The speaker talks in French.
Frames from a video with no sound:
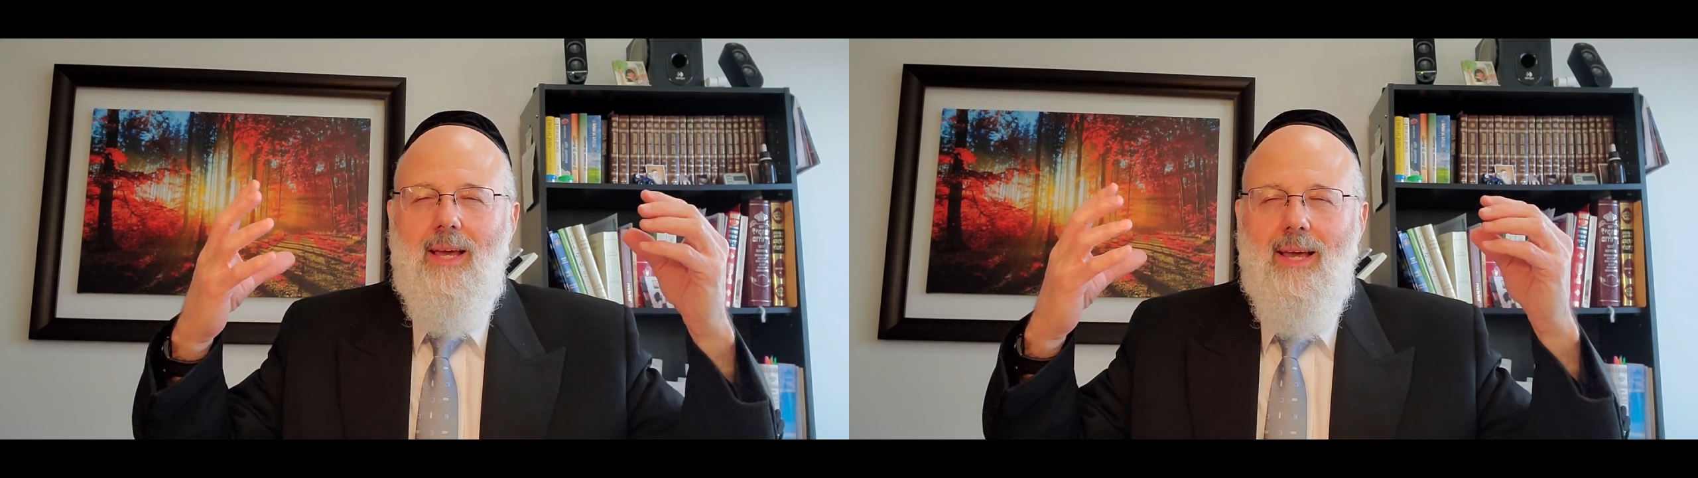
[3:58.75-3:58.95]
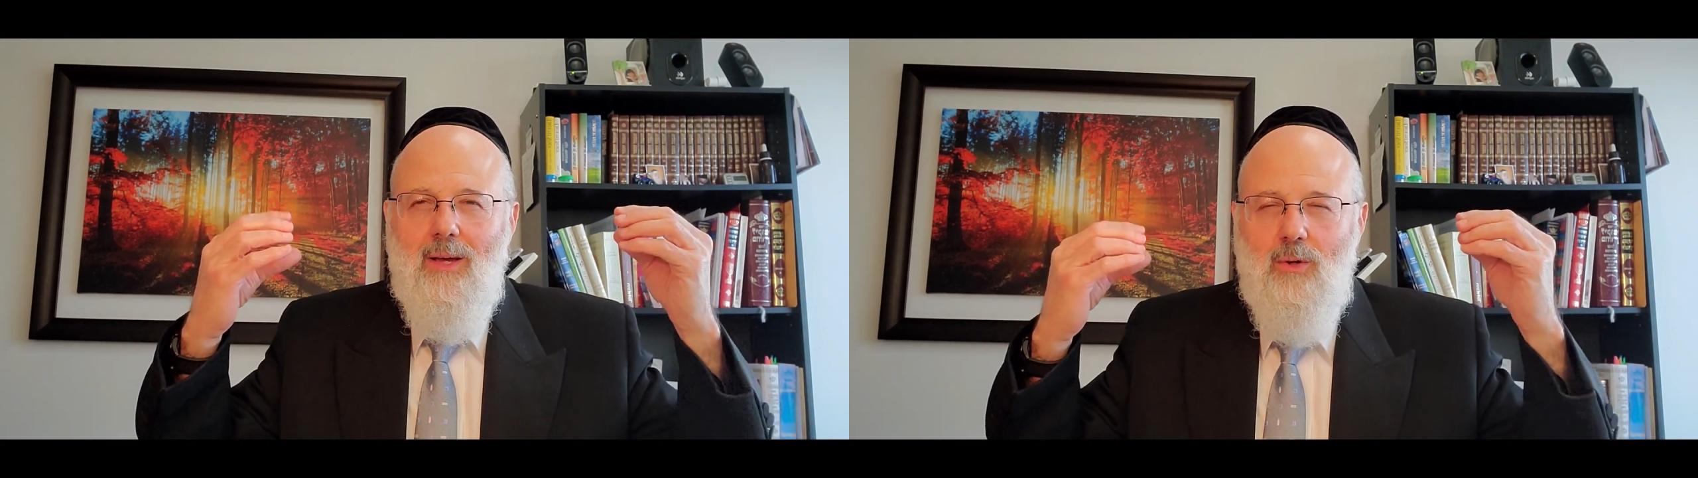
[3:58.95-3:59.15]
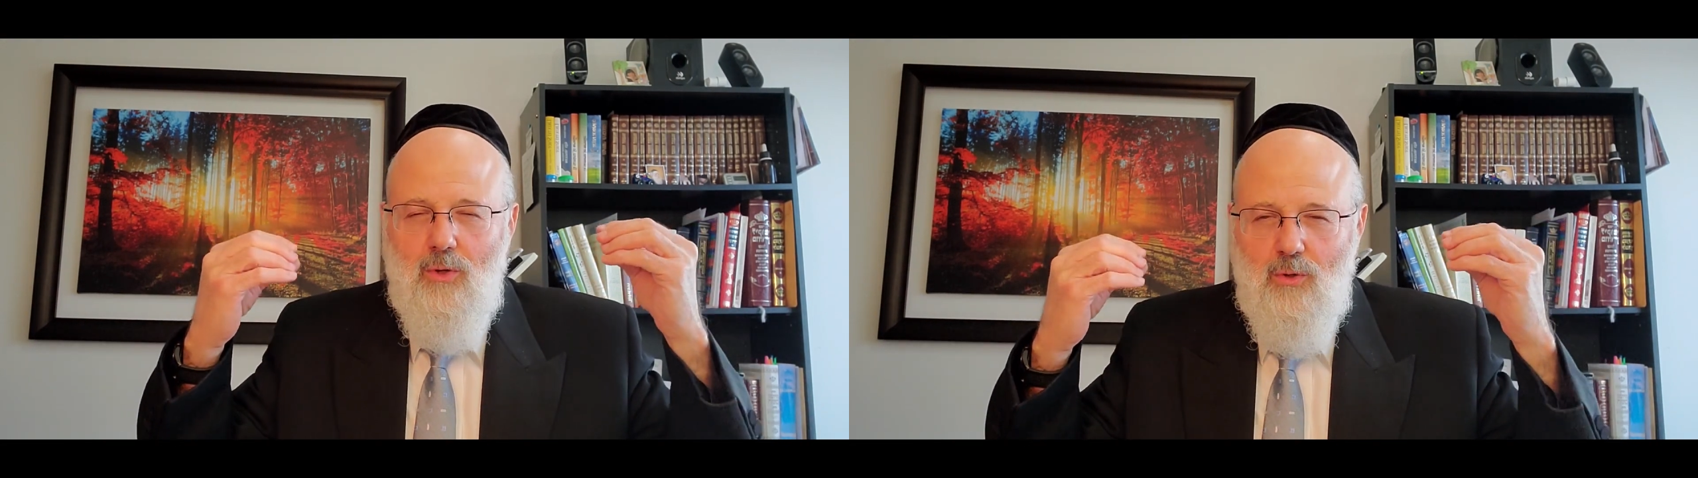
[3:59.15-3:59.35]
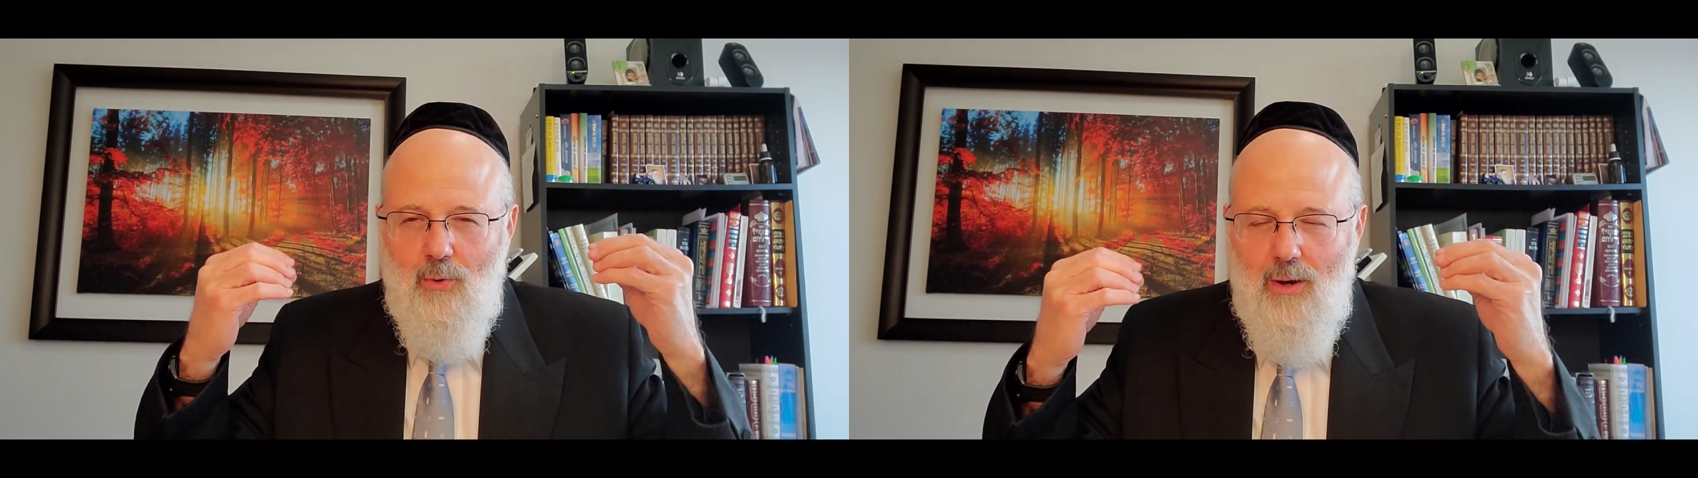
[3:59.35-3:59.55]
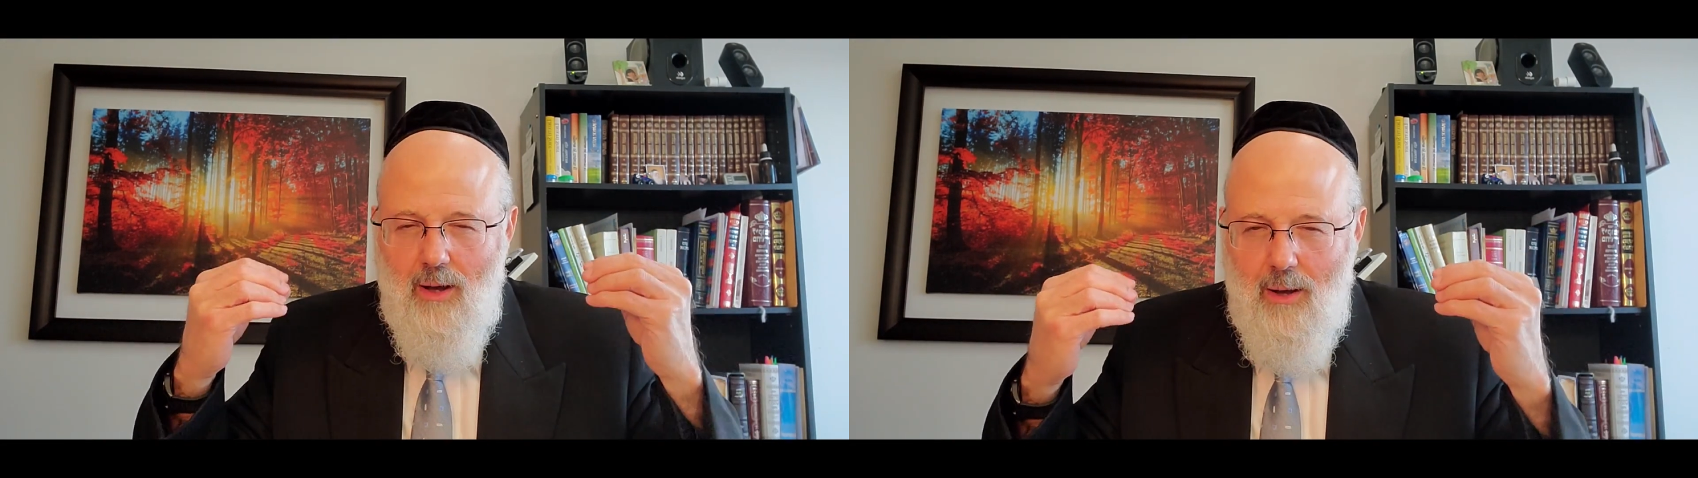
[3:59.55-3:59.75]
et que ce
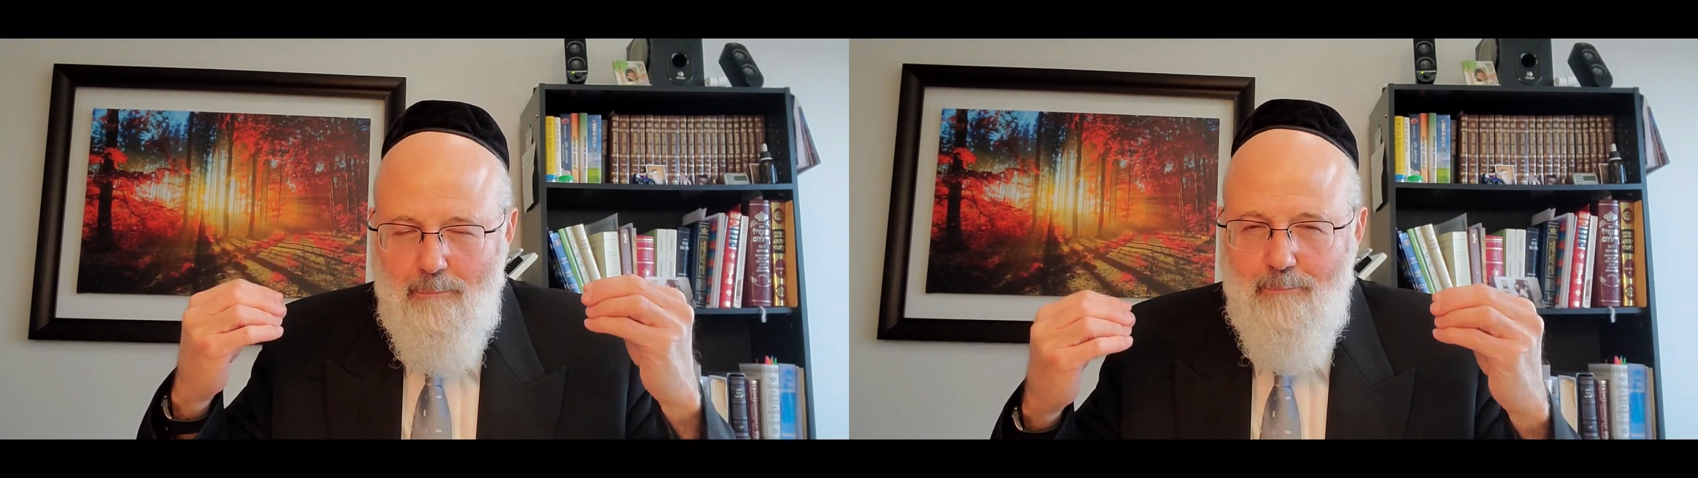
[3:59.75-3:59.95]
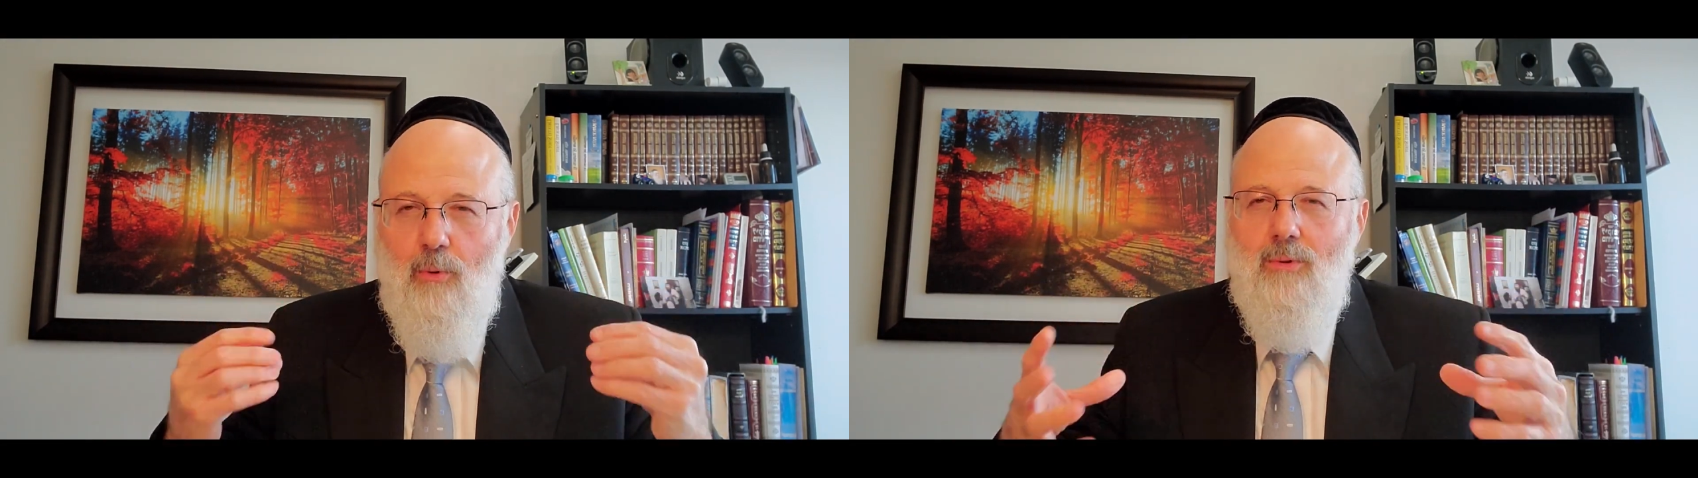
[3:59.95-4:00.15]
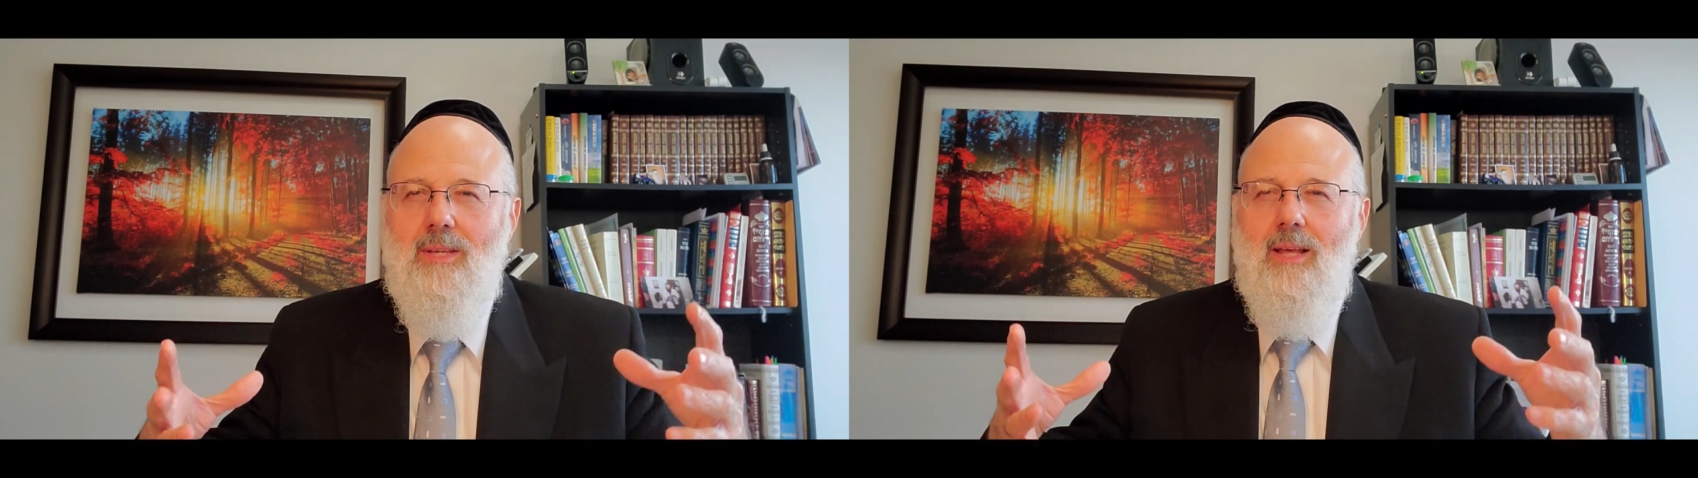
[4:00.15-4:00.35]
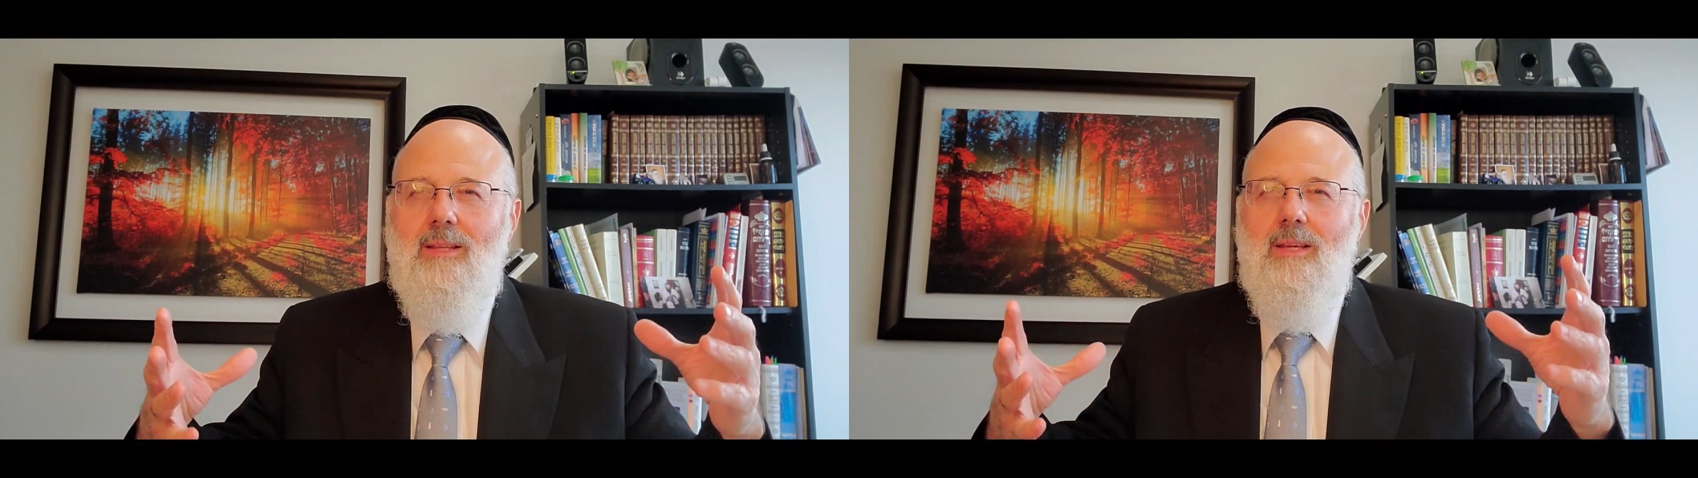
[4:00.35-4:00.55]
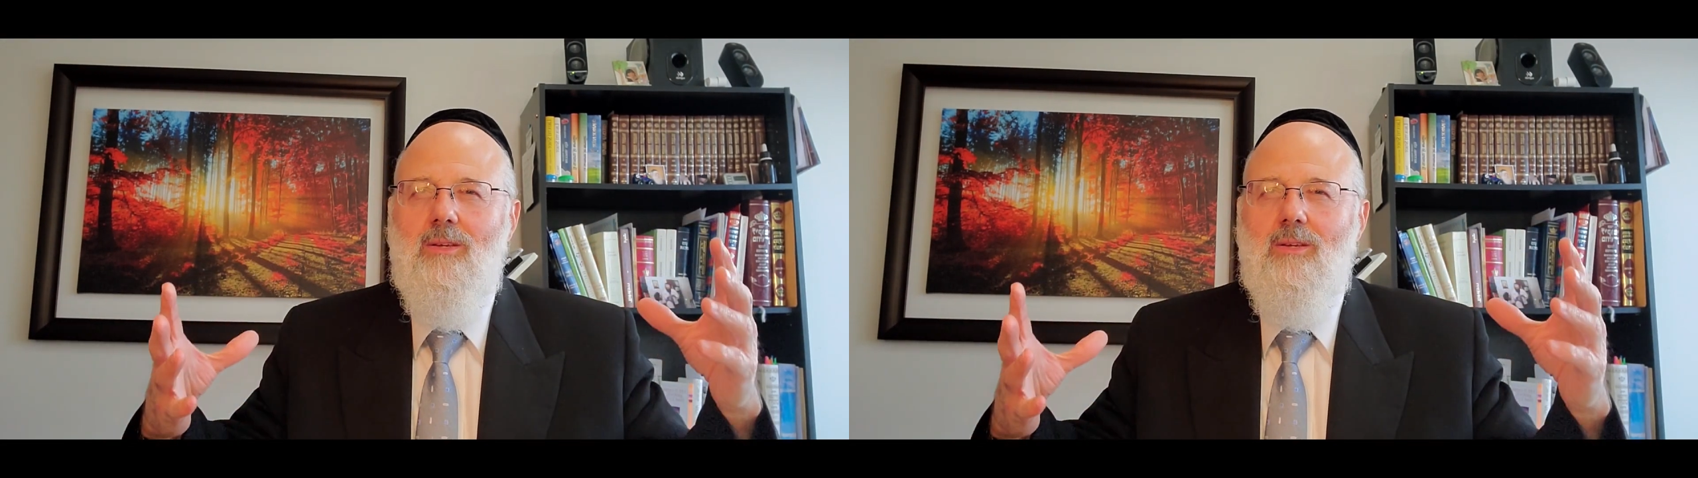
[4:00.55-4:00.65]
soit un bon tzaddik,